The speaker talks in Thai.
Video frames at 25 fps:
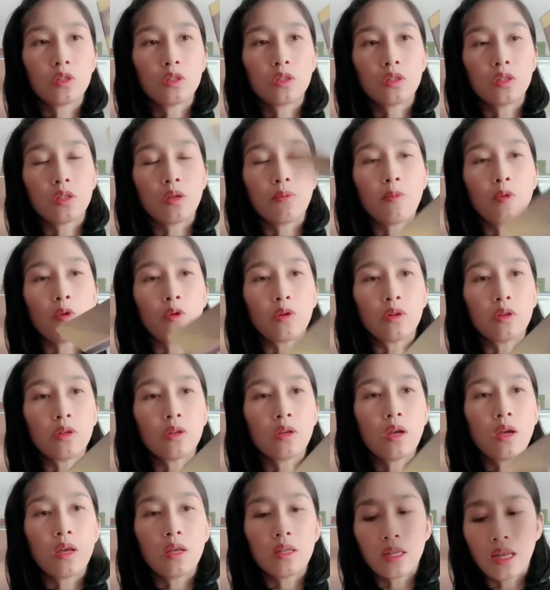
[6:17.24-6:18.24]
สมุด
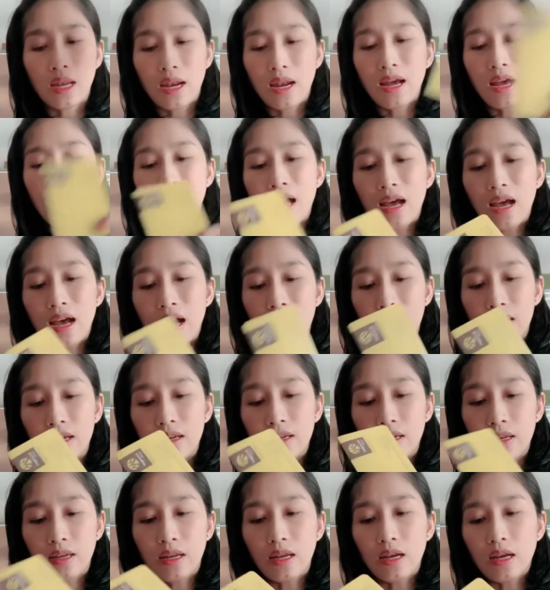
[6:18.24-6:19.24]
ธนาคาร
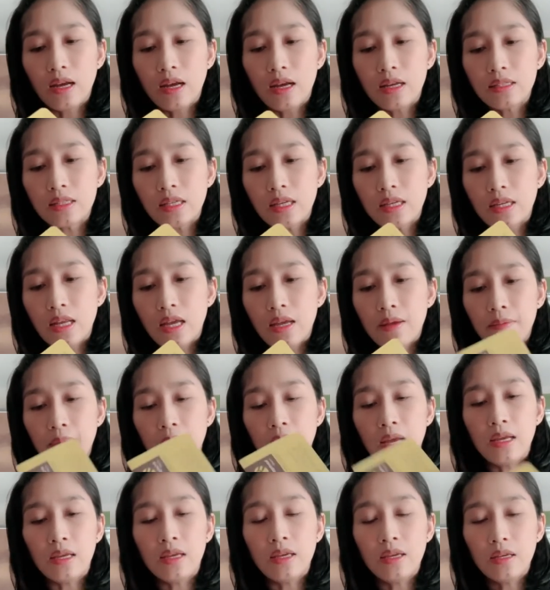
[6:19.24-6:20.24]
นะคะ ใส่ได้ไหม
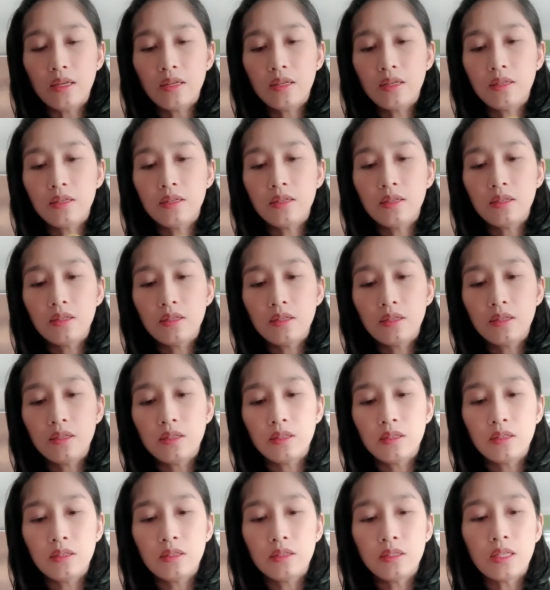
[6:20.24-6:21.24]

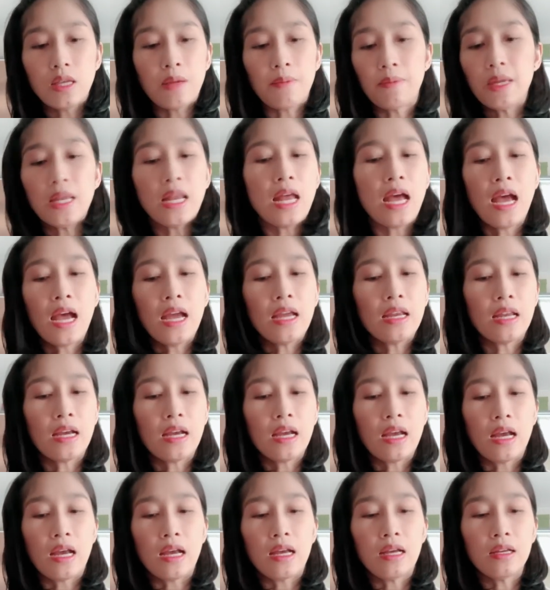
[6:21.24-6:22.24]
ใส่ไม่ได้นะ
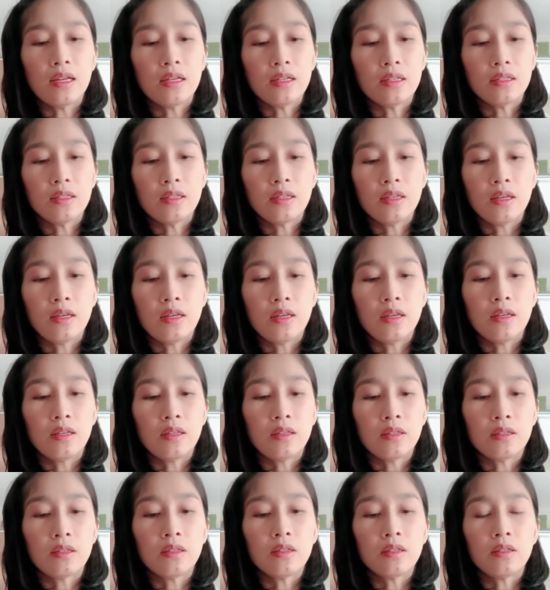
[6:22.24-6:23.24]
คะ
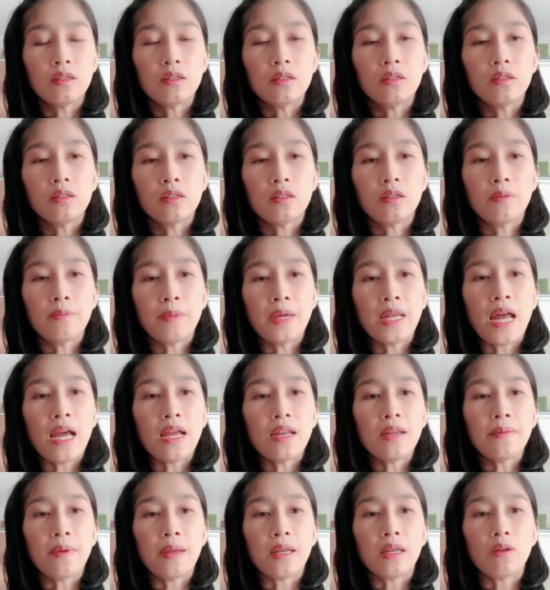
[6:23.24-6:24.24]
คือคือไม่ได้
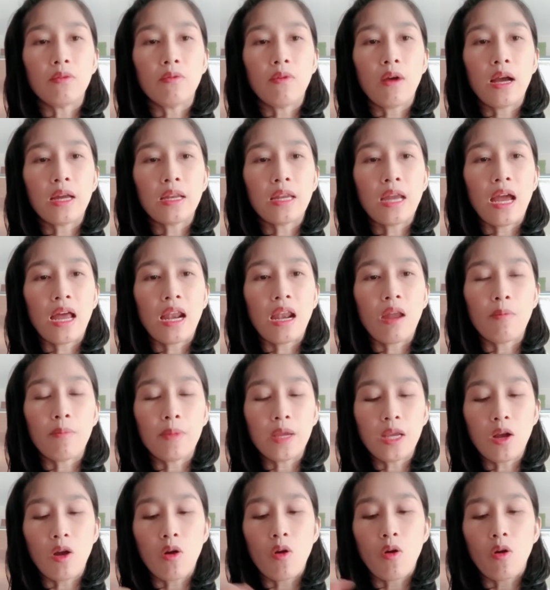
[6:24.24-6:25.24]
นี่หมายถึงว่าถ้าเรา
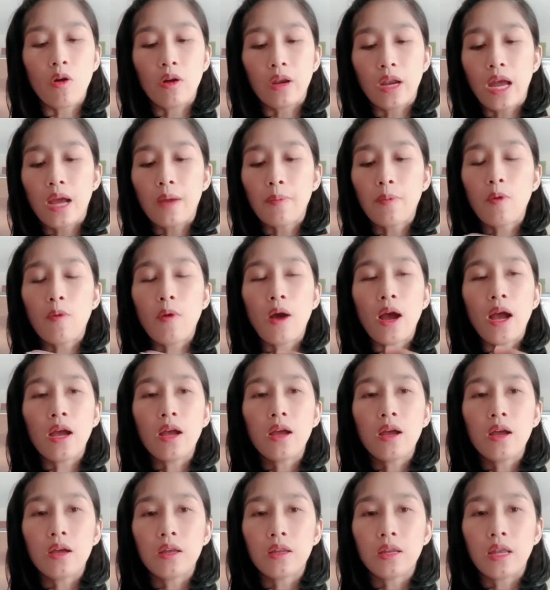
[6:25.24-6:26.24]
ไม่งอนะเพราะว่า
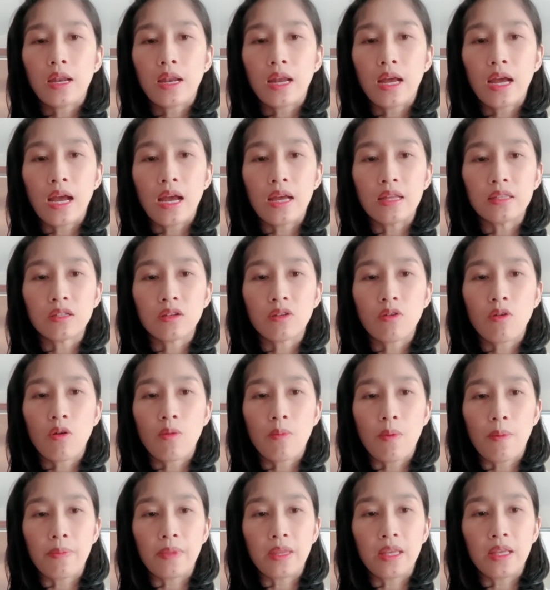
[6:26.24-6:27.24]
ธนาคารจะงอ
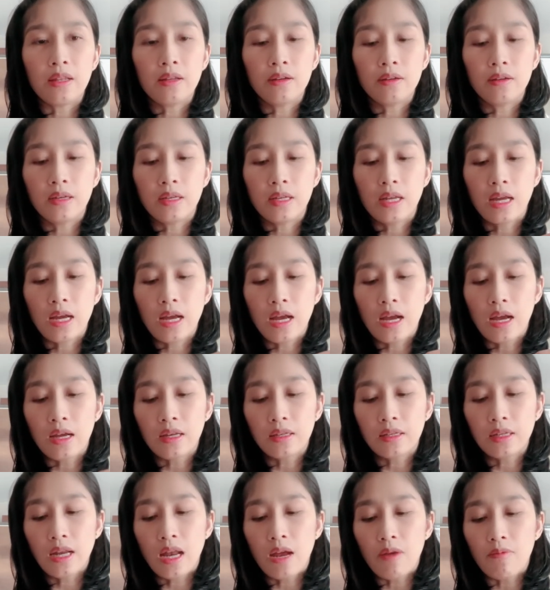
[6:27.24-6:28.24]
แบบนี้เลยนะคะ
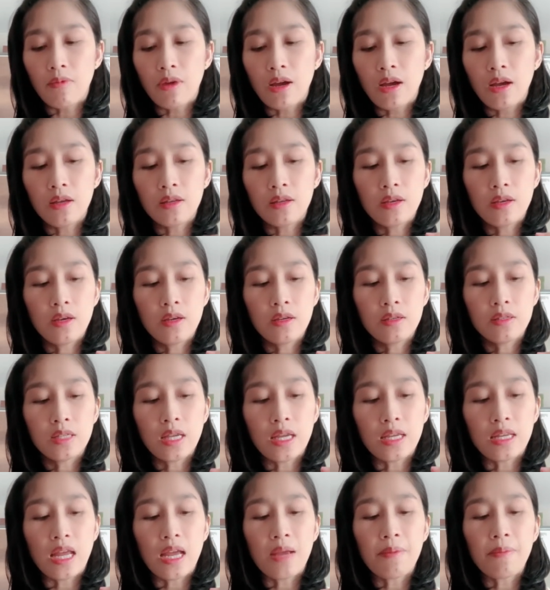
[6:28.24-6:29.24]
แต่ถามว่า
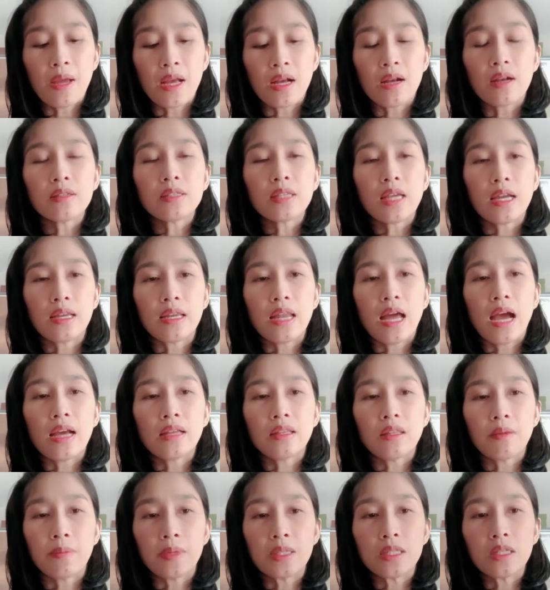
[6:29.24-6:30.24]
ใส่ได้ไหมก็ใส่ได้
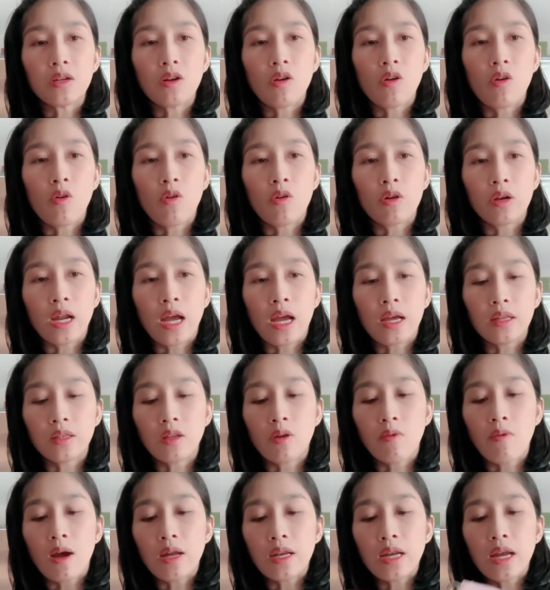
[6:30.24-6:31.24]
แต่มันจะงอนะ
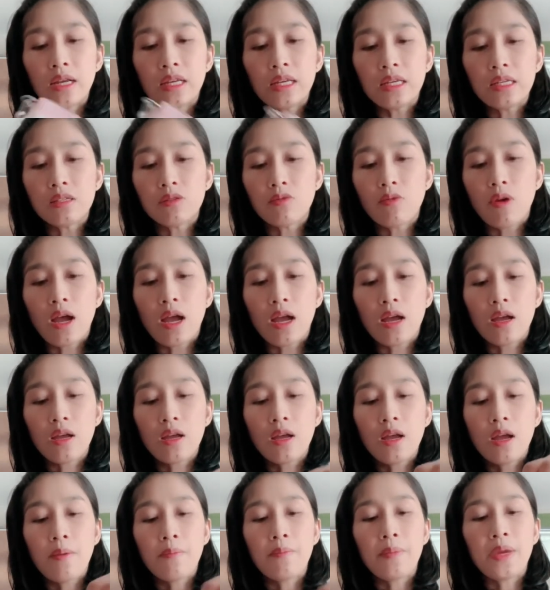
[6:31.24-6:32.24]
แต่ว่าถ้าคิดว่า
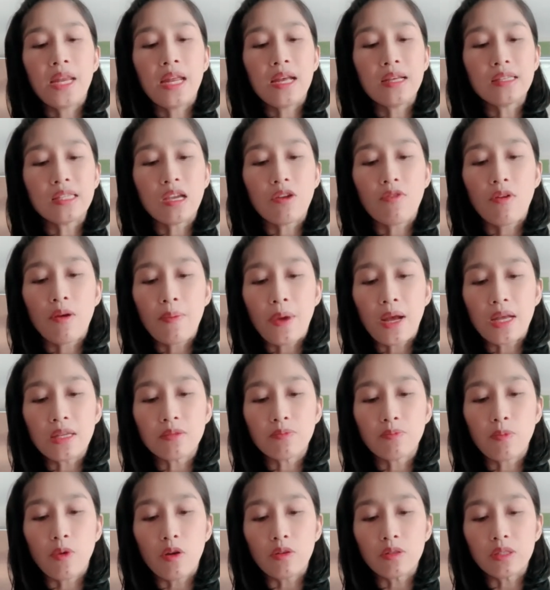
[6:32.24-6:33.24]
ไม่แน่ใจว่าพาส
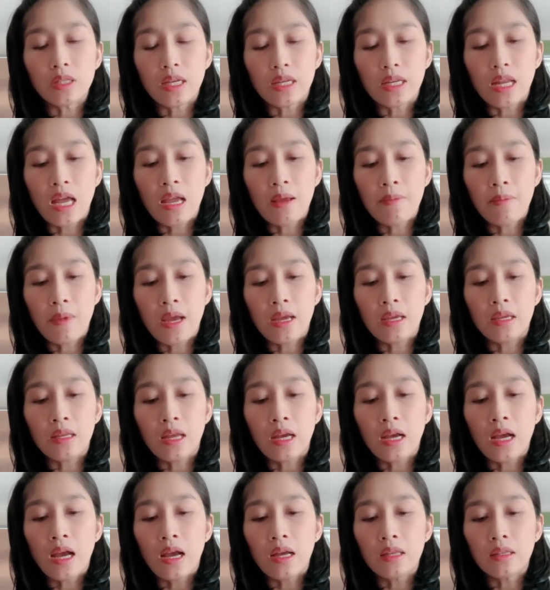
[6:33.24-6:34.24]
ปอร์ตใส่ได้ไหม
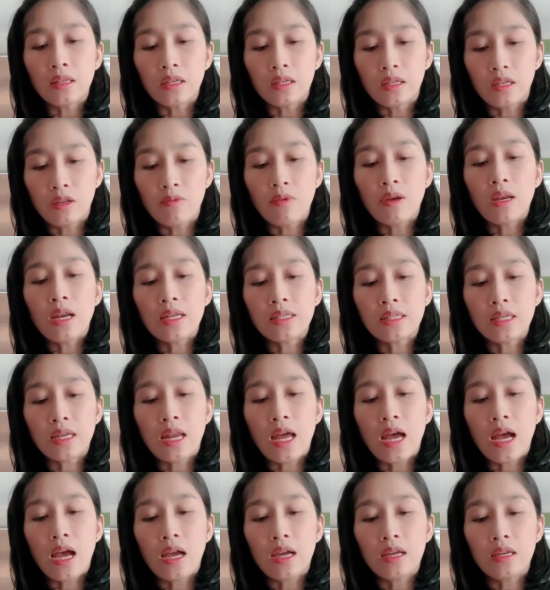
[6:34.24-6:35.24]
นะคะ แต่คิดว่าน่าจะ
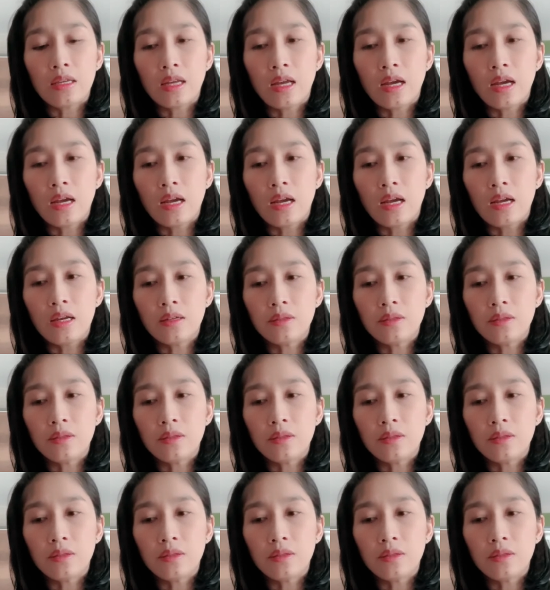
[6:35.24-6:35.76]
ได้นะคะ